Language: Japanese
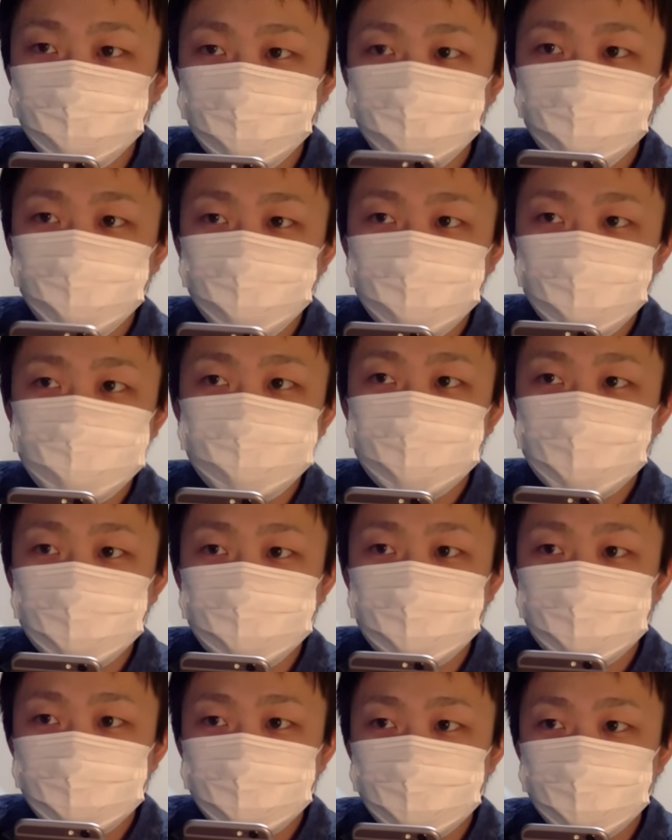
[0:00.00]
うんうんうん。
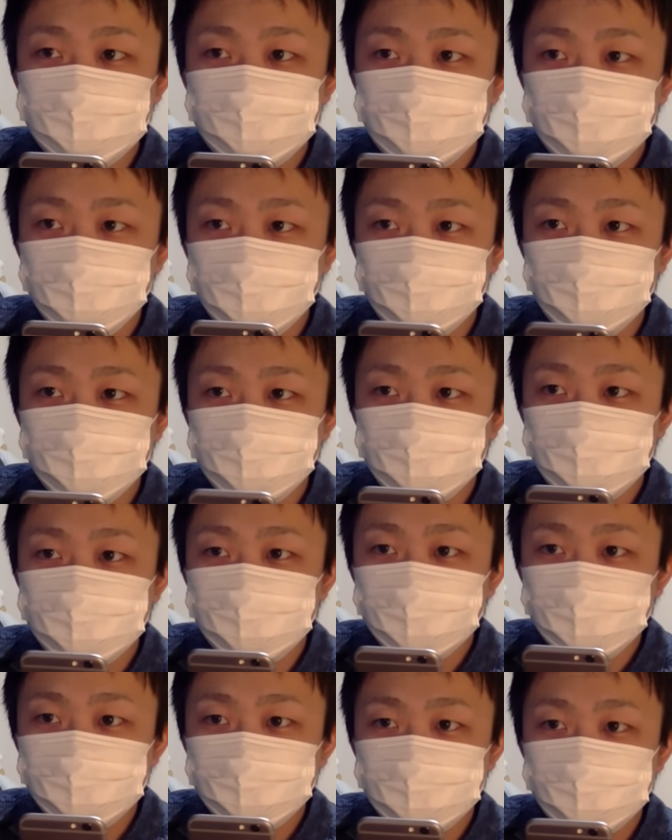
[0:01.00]
マップダメージと、
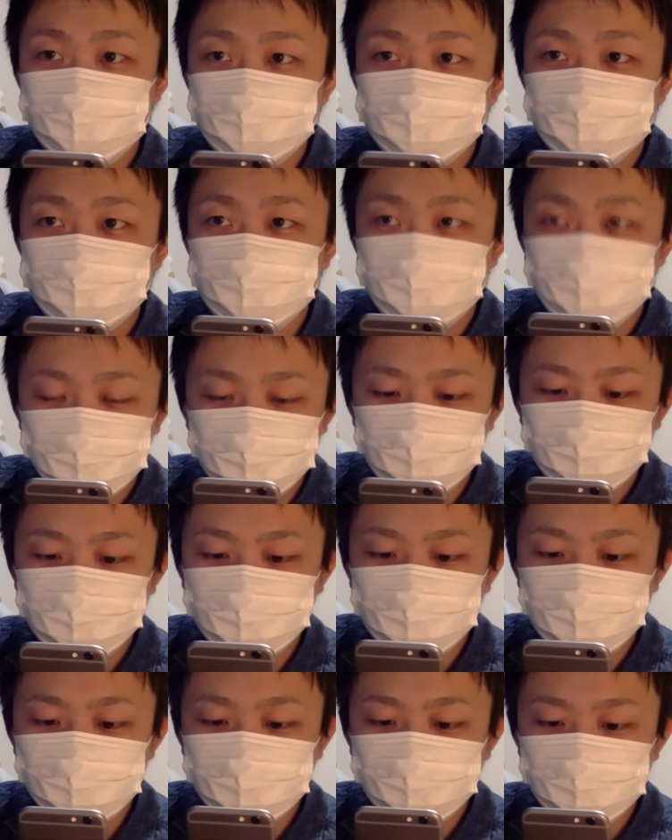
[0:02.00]
一旦。オッ
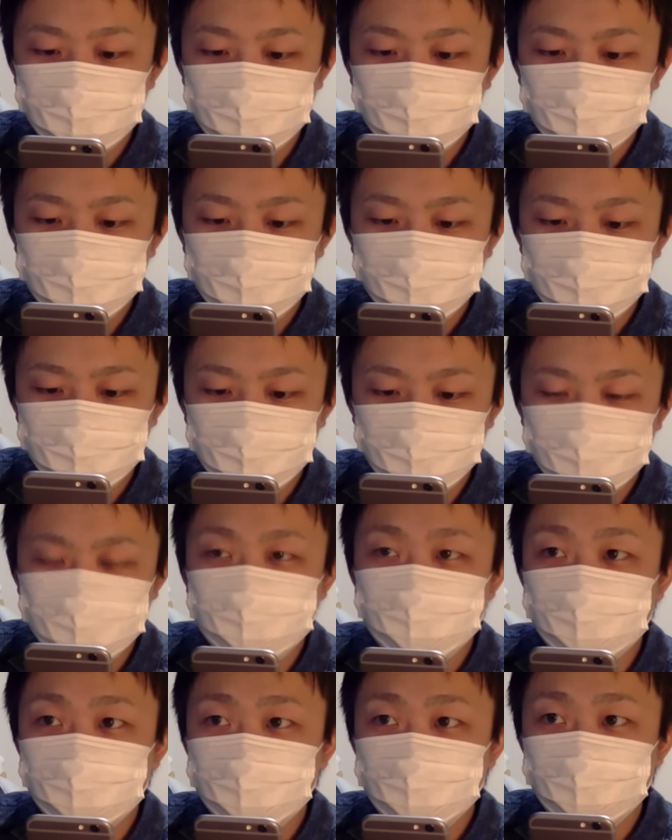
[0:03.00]
ケーオッケー。
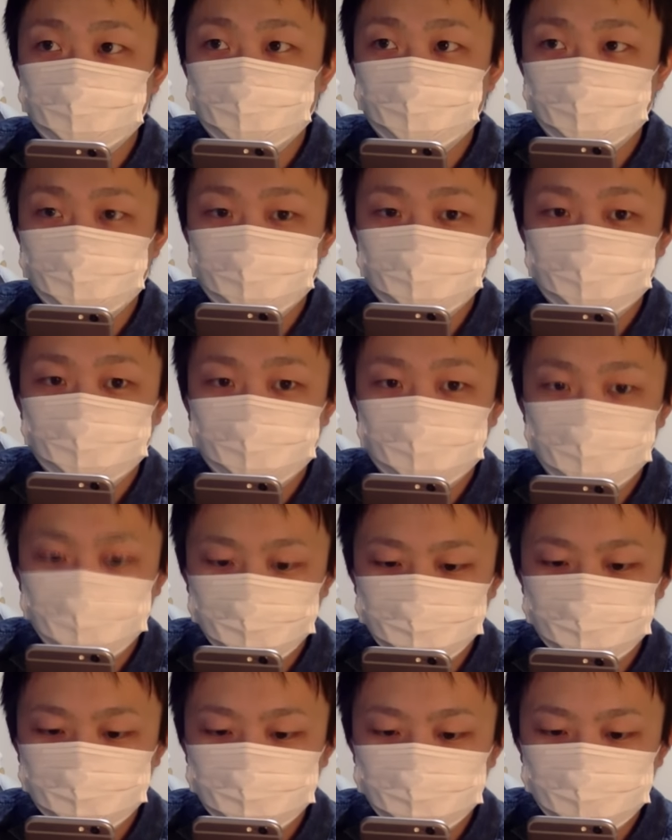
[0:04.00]
あ、一旦来てないか。
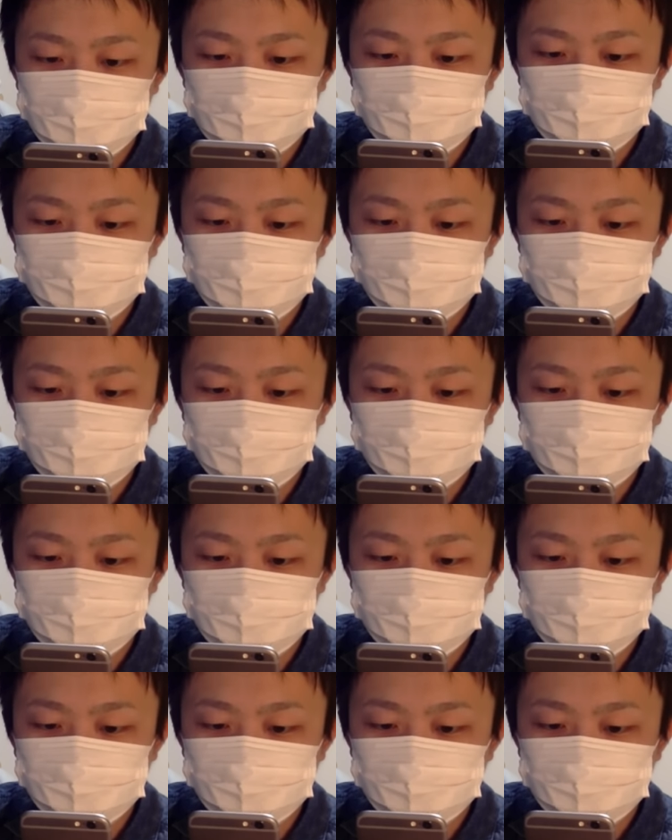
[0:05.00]
あ、ごめん。